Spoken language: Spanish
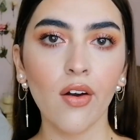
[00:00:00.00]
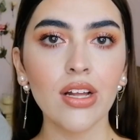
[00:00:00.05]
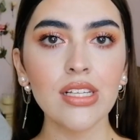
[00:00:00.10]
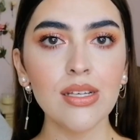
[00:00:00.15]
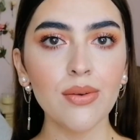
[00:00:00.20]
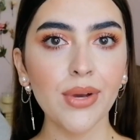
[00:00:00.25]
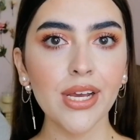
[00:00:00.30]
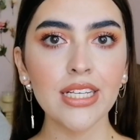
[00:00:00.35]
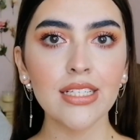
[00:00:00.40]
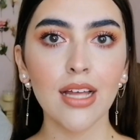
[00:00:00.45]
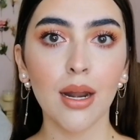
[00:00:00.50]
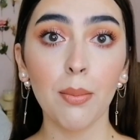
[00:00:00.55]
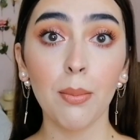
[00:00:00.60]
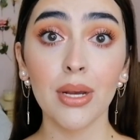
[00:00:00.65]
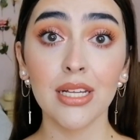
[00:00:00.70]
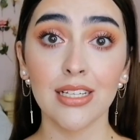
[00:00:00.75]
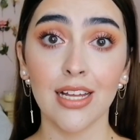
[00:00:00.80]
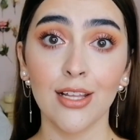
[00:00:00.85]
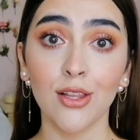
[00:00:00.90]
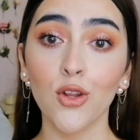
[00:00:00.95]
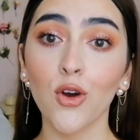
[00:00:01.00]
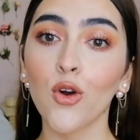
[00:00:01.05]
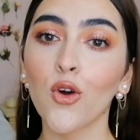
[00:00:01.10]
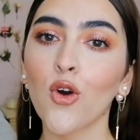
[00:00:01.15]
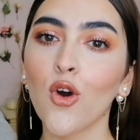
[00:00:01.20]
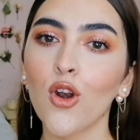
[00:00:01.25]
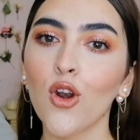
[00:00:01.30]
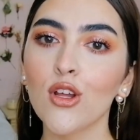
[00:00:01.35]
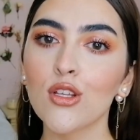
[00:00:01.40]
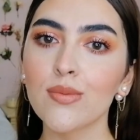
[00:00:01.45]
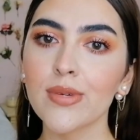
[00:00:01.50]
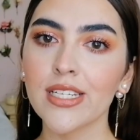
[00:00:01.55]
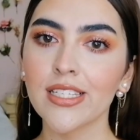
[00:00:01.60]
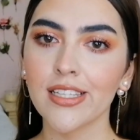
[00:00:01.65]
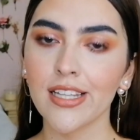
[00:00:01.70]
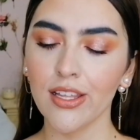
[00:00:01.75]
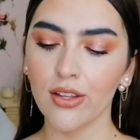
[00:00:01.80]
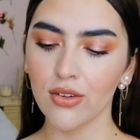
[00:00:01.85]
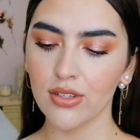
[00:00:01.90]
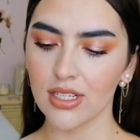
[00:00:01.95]
Y ahora sí voy a estar pasando con los
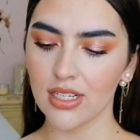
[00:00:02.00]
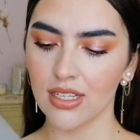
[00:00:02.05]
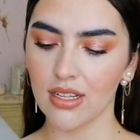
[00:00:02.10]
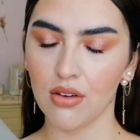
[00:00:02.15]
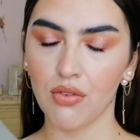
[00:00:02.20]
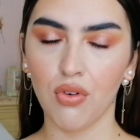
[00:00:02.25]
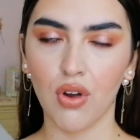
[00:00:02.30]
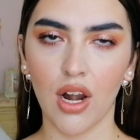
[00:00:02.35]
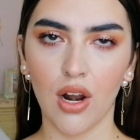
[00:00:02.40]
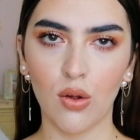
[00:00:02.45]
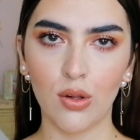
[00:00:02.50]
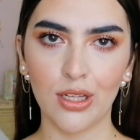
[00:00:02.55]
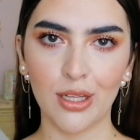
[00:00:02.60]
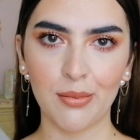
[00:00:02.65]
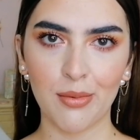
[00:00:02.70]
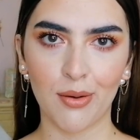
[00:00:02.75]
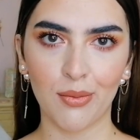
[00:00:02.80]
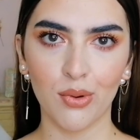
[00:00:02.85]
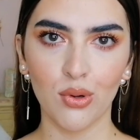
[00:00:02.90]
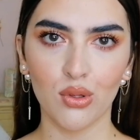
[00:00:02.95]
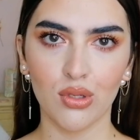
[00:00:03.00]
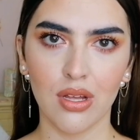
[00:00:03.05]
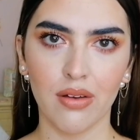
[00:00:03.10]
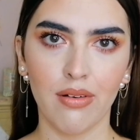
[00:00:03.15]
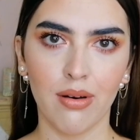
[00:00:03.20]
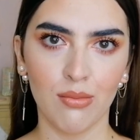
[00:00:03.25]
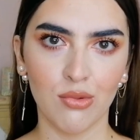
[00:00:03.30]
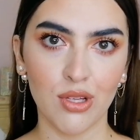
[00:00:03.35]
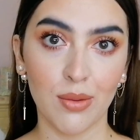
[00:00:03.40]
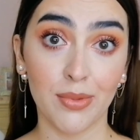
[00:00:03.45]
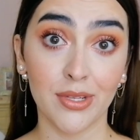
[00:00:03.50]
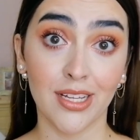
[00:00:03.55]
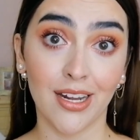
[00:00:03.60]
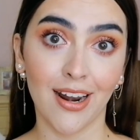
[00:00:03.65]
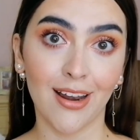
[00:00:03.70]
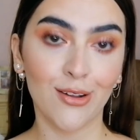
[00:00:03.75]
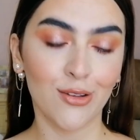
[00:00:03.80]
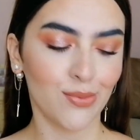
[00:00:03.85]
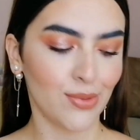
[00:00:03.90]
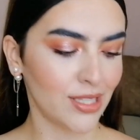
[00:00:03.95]
vestidos, esa fue la última blusa, vamos a
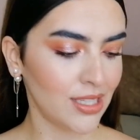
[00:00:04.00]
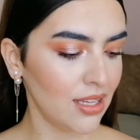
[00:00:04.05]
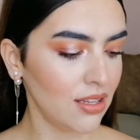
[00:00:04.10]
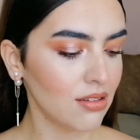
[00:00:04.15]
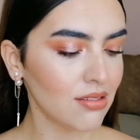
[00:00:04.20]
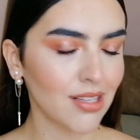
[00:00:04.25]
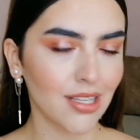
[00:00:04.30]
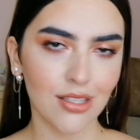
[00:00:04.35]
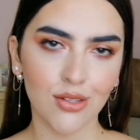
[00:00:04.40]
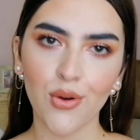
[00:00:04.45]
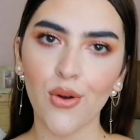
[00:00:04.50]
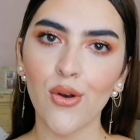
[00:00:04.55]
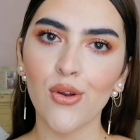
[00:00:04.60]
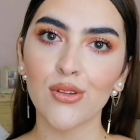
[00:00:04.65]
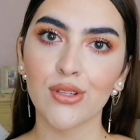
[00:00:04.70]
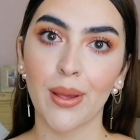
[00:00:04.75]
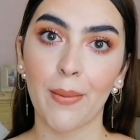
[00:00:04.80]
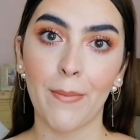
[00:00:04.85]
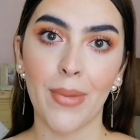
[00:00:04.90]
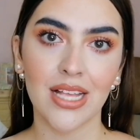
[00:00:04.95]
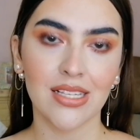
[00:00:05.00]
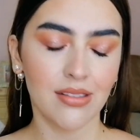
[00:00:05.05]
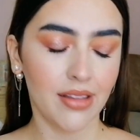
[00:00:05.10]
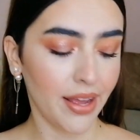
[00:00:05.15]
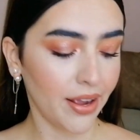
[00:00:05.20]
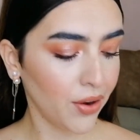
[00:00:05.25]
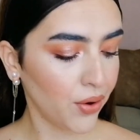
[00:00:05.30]
pasar a los vestidos que son los que más